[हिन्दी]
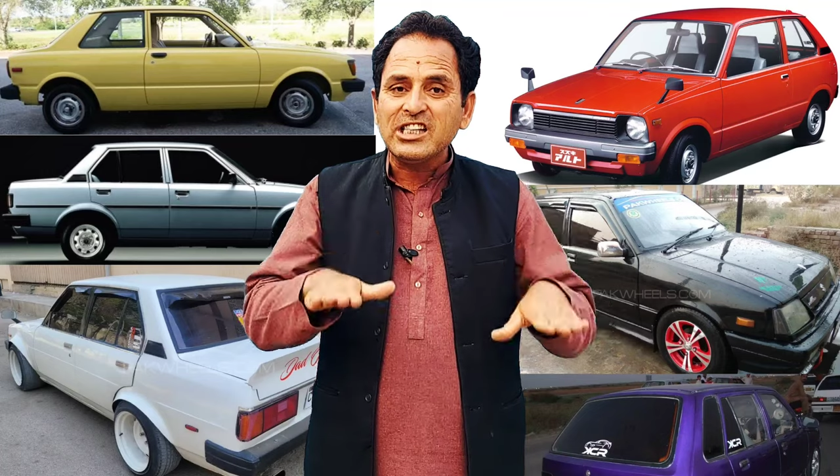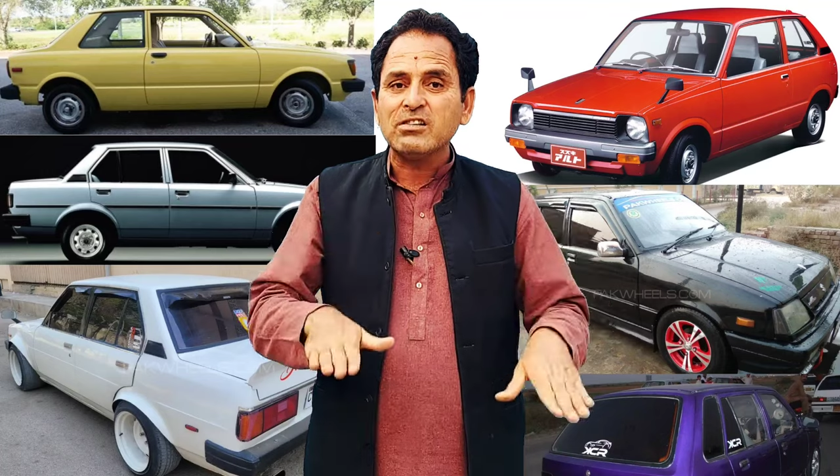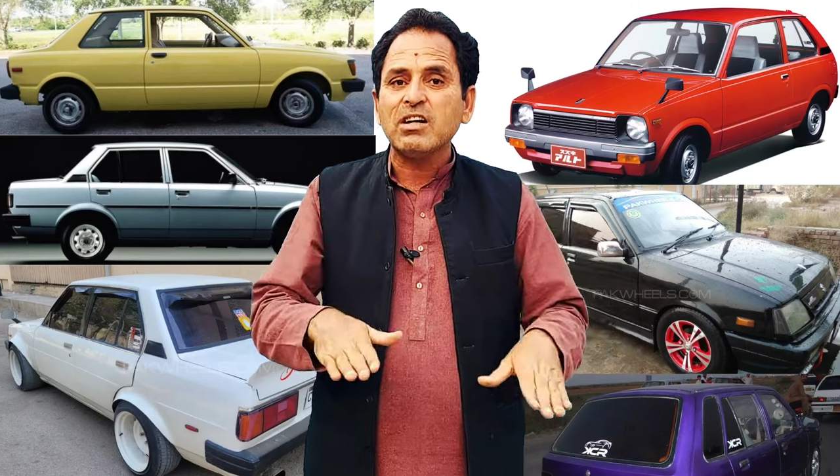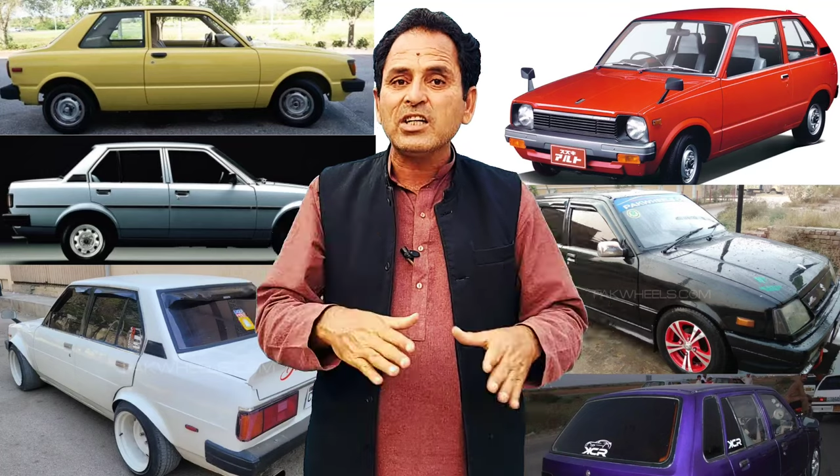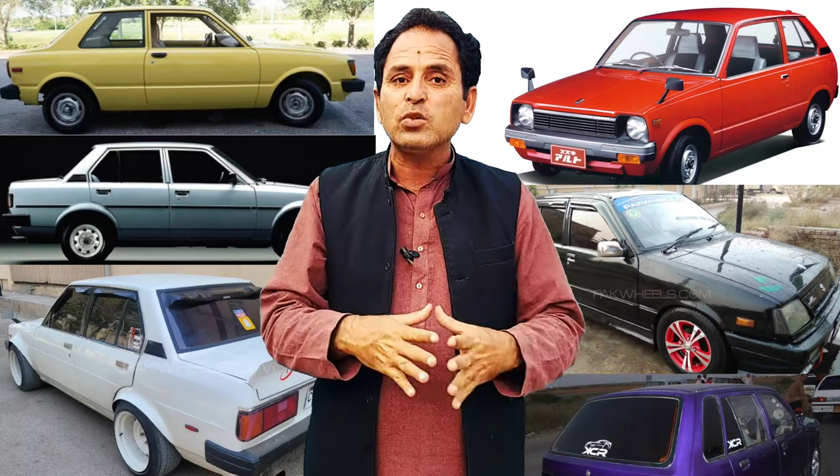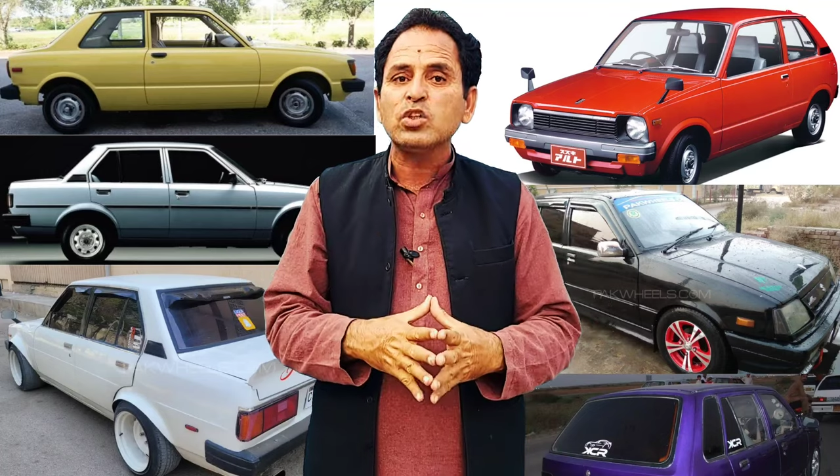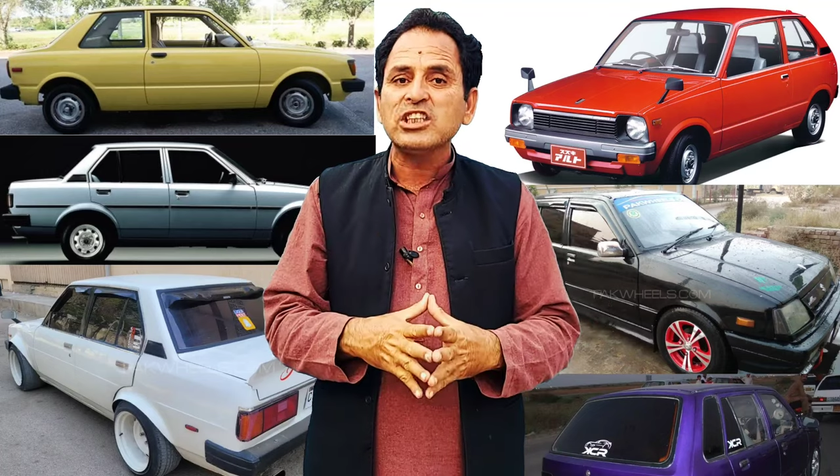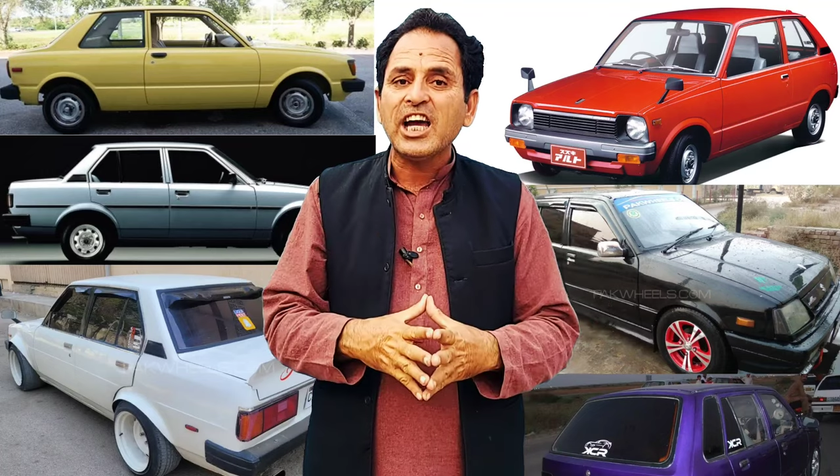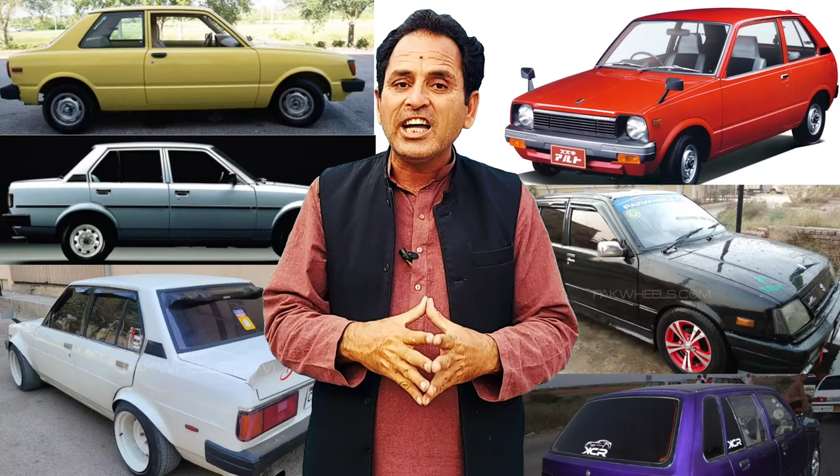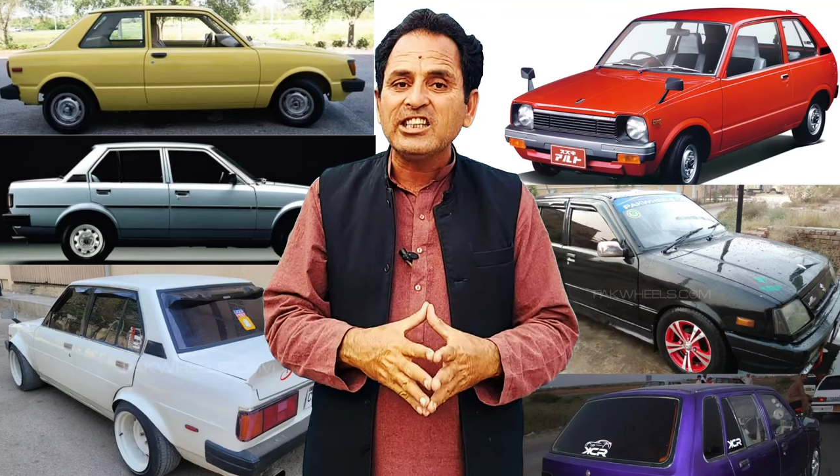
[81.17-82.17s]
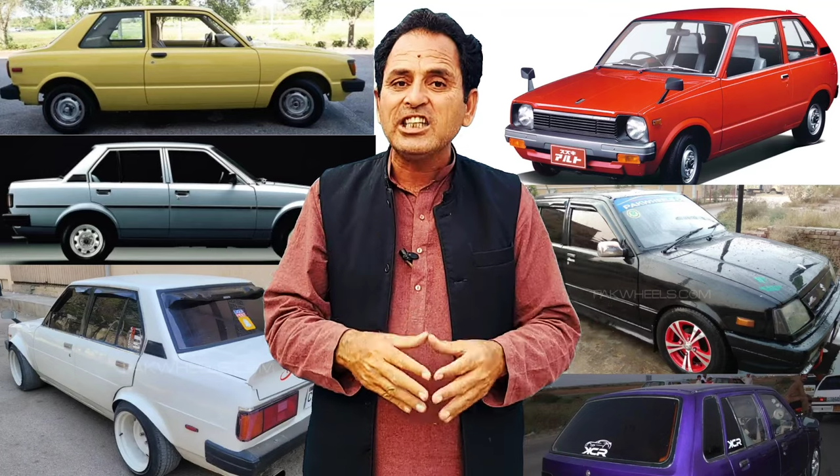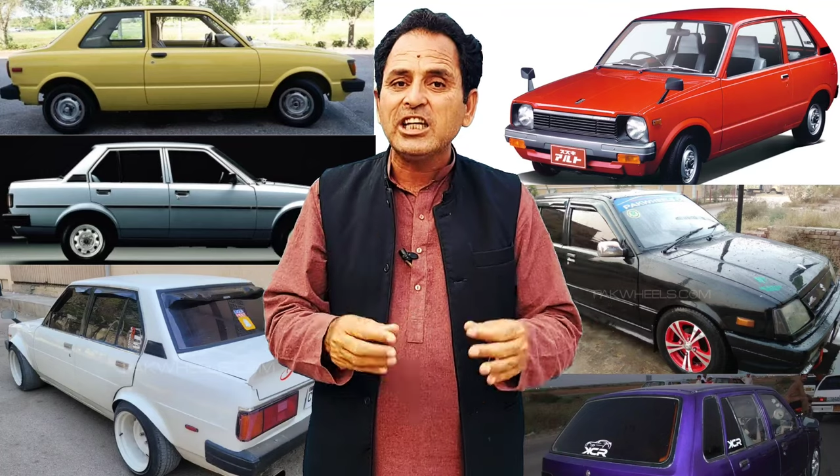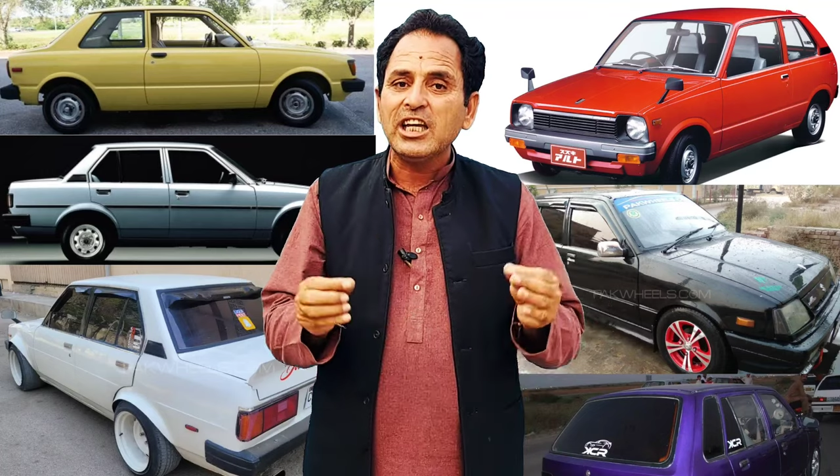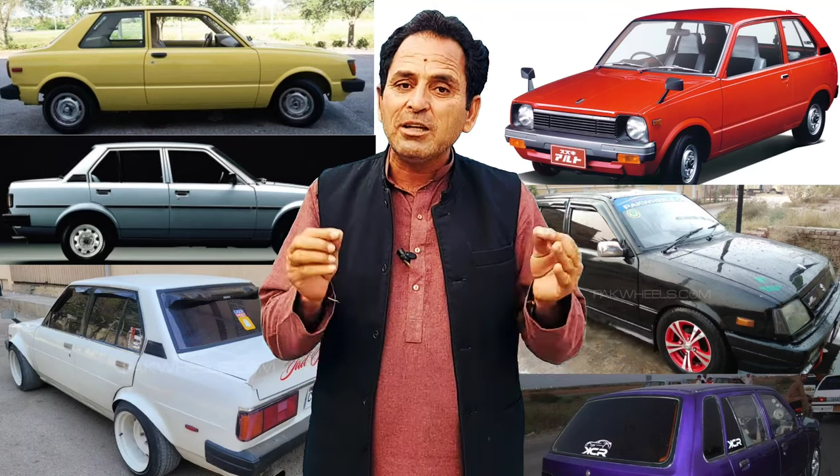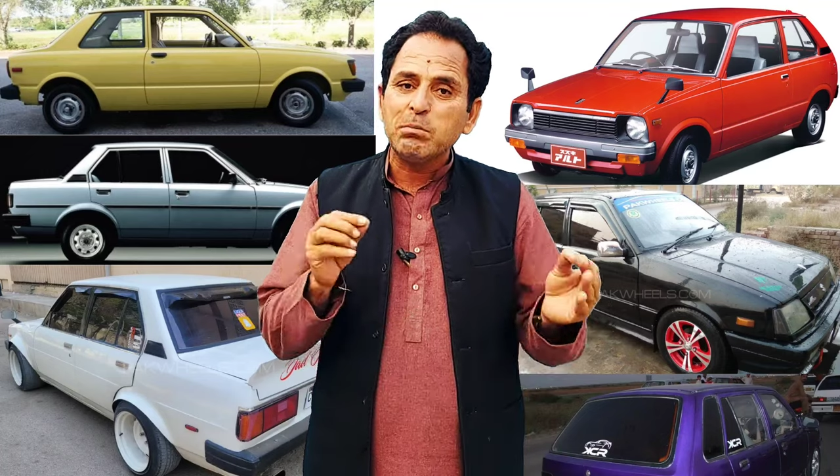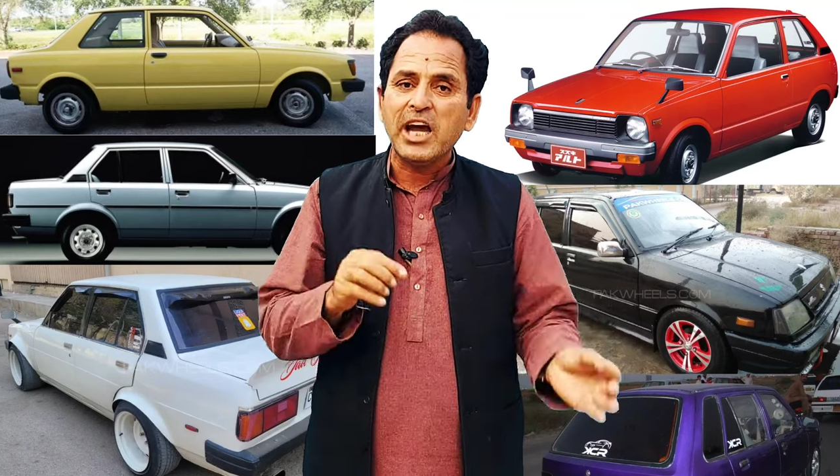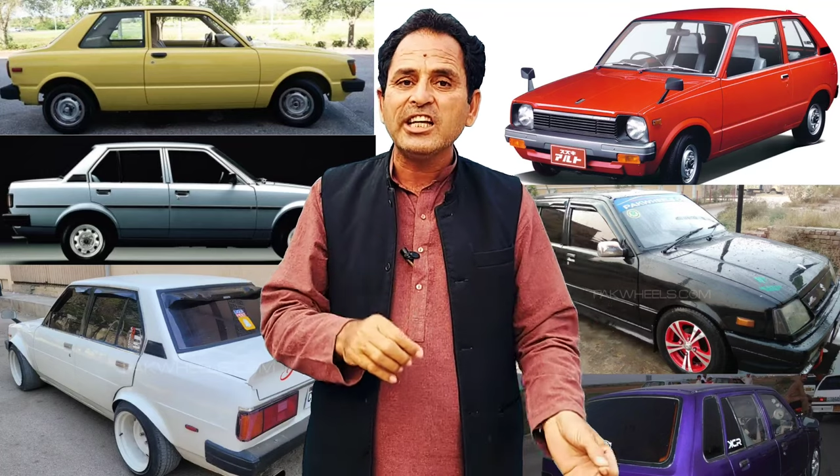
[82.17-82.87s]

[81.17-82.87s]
इस वक्त जो छियासी की